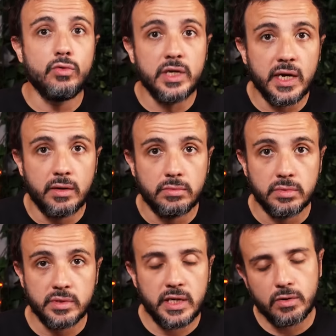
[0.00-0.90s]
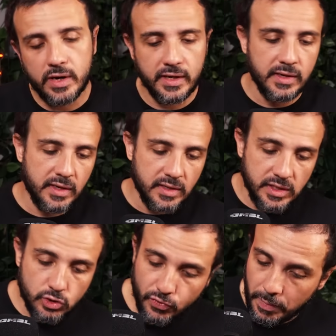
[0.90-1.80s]
união. E agora,
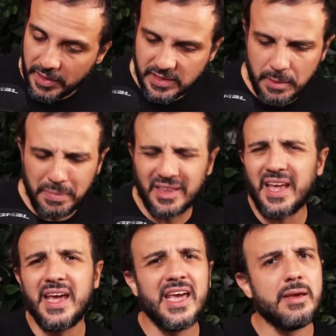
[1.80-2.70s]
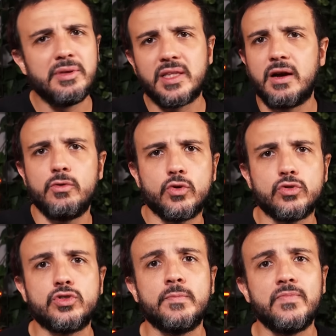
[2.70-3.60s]
isso foi para CPTM e tal, e
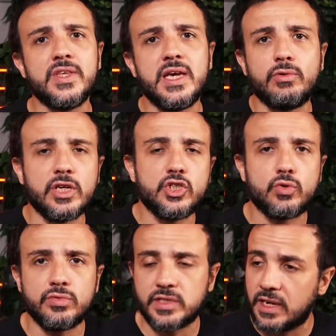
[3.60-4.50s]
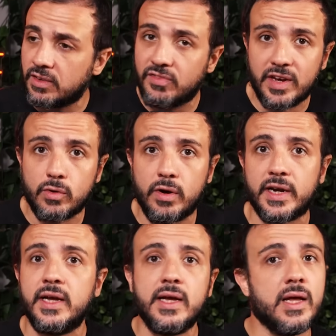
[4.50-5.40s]
outros. E é o que a gente consegue ver agora?